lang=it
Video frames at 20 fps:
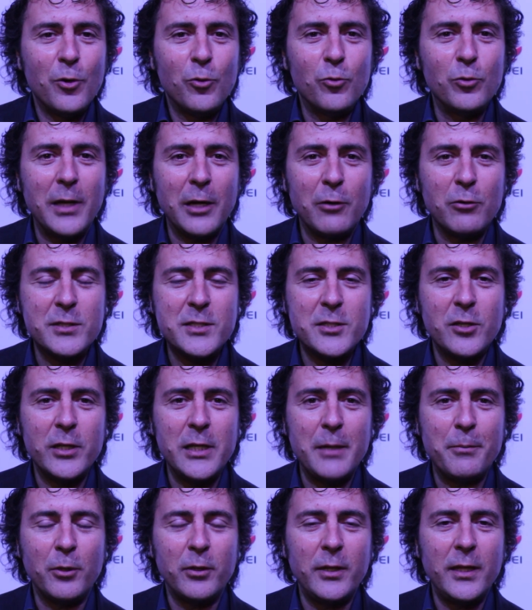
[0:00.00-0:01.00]
una
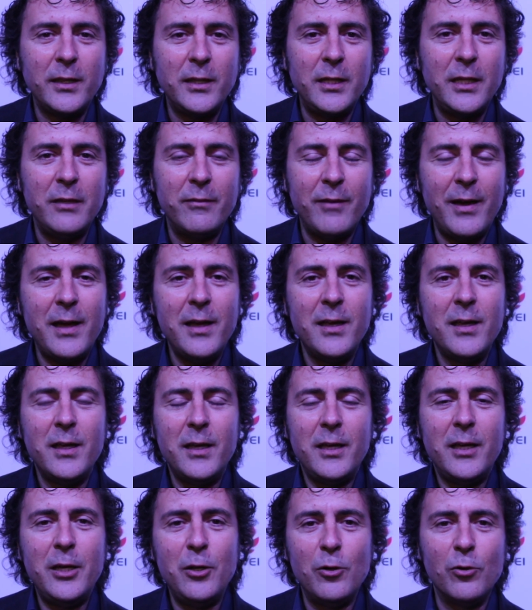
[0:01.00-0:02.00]
custodia protettiva
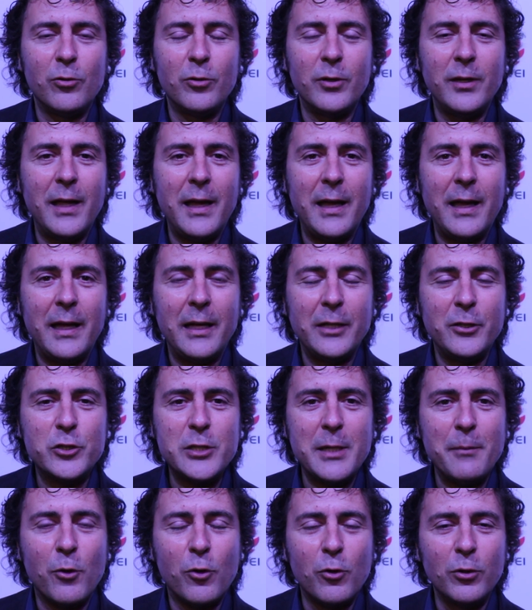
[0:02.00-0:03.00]
in un
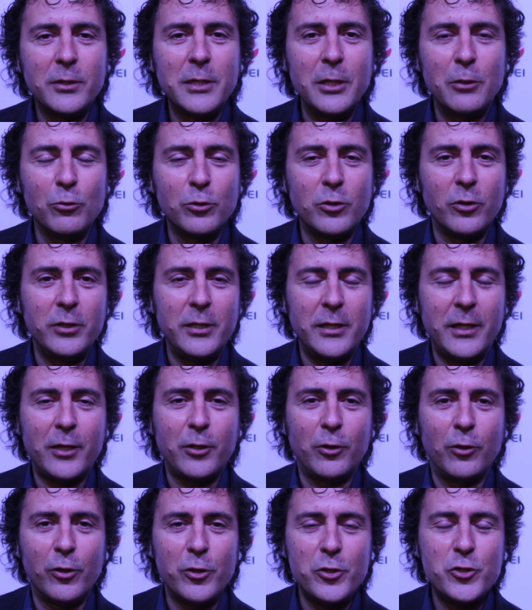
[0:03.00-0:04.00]
diciamo, contenuto di
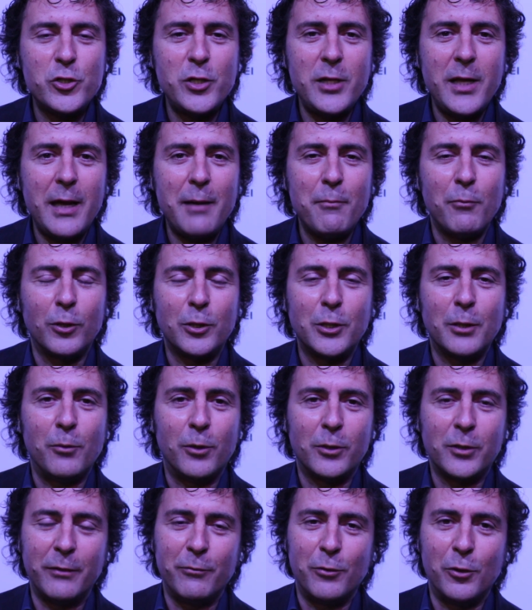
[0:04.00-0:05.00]
tecnologia molto
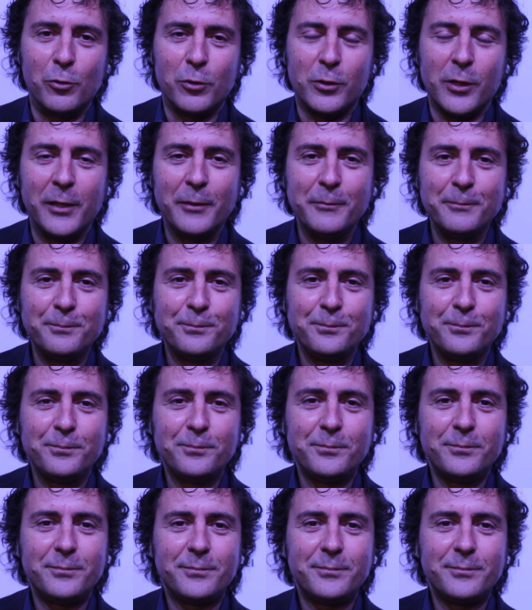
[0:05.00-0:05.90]
molto evoluto